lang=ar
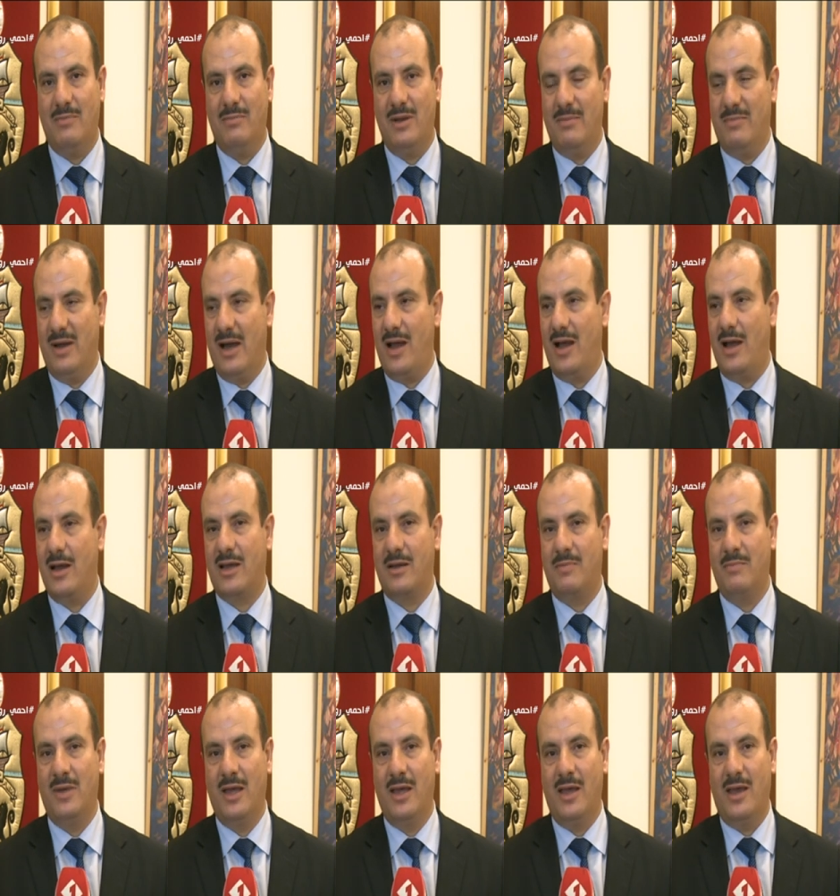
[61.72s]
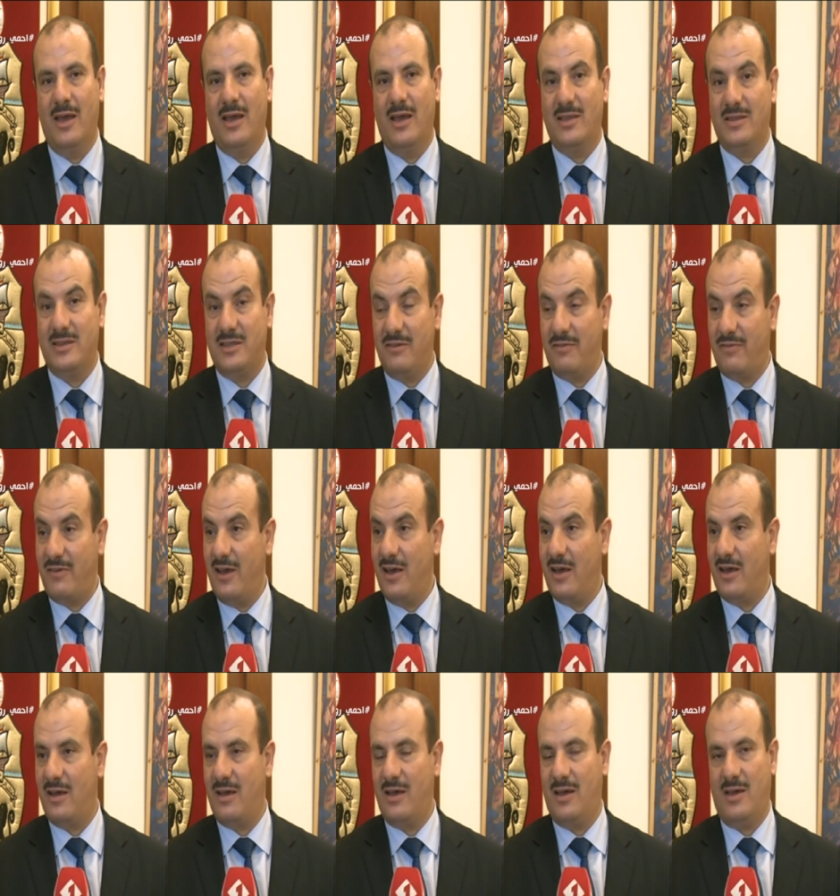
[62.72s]
بالمحاكم
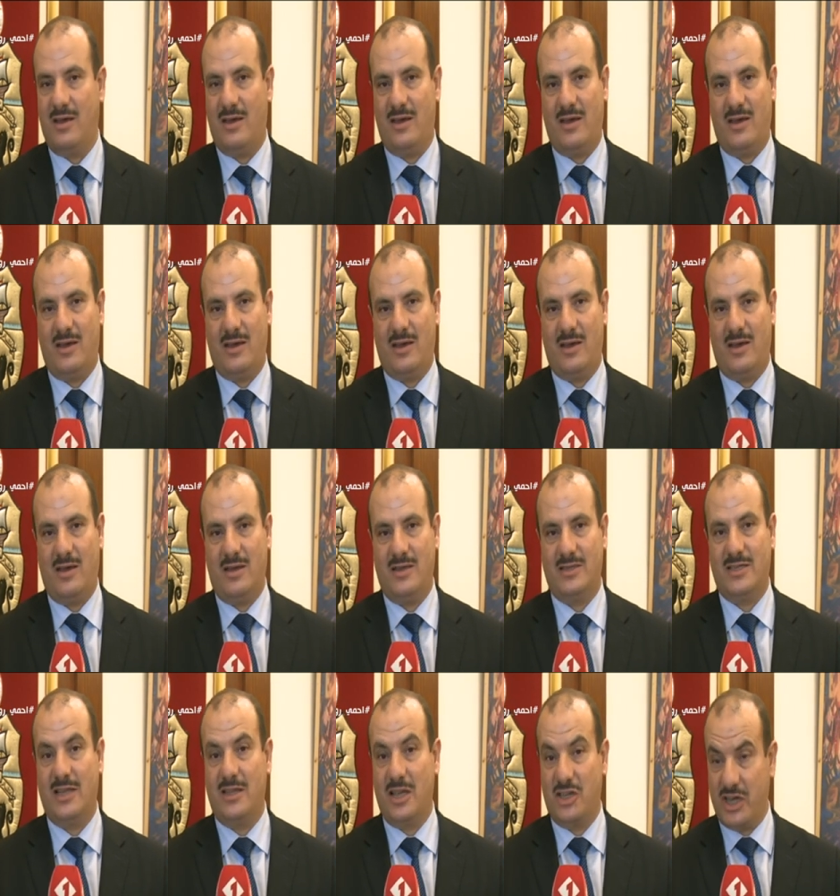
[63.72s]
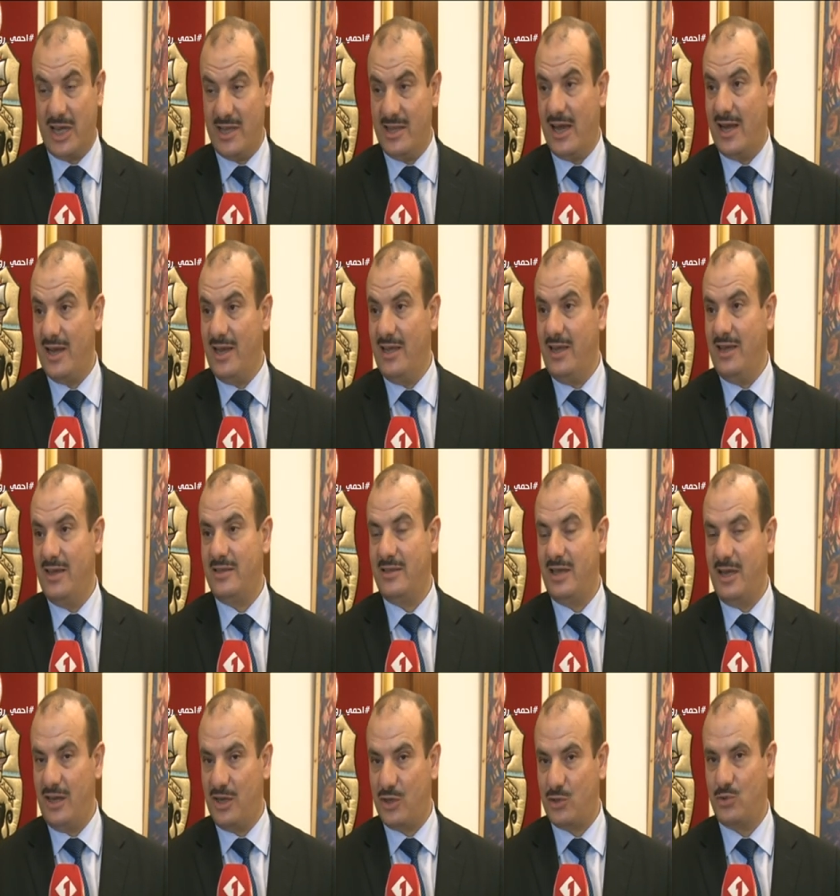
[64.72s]
اتفاق آه، ستشهد عليه
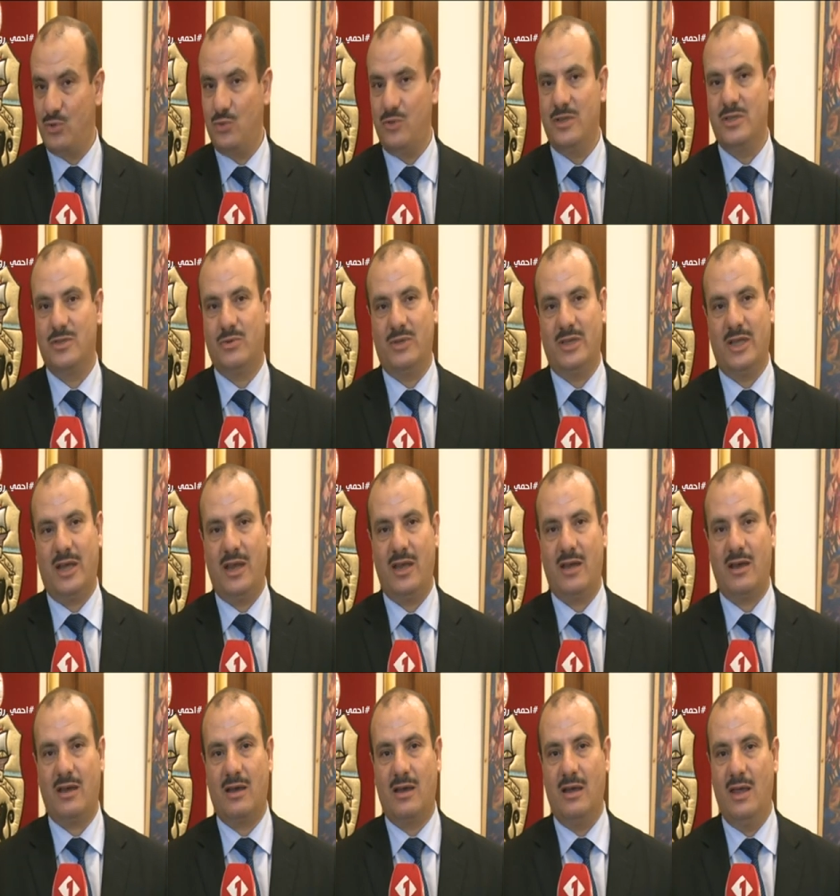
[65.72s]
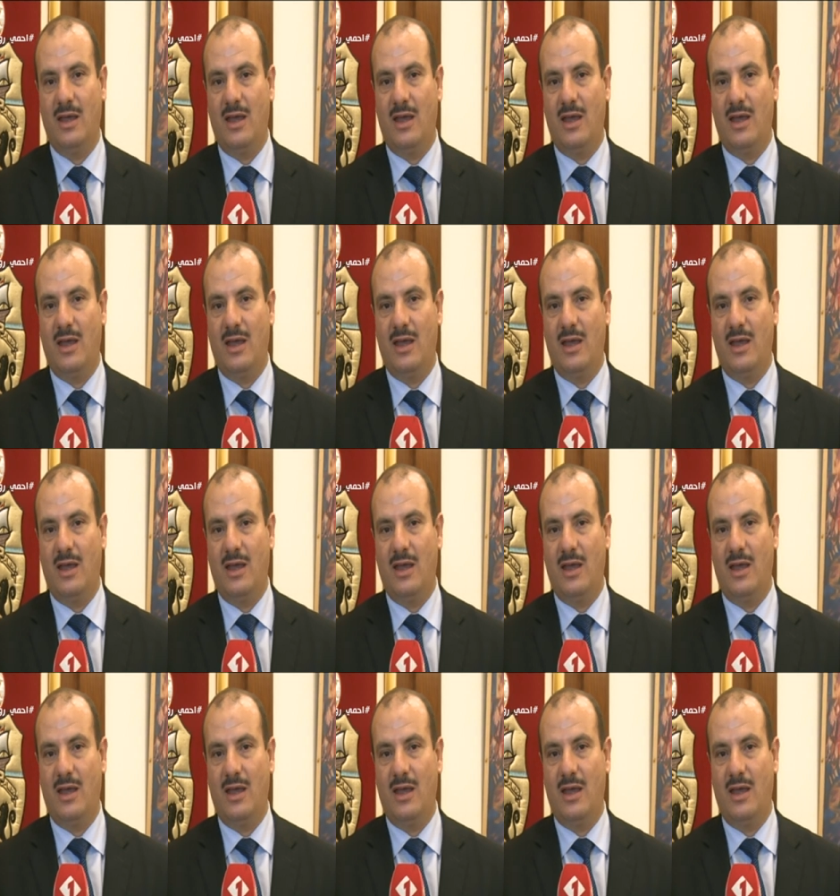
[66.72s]
تاريخ تونس وتاريخ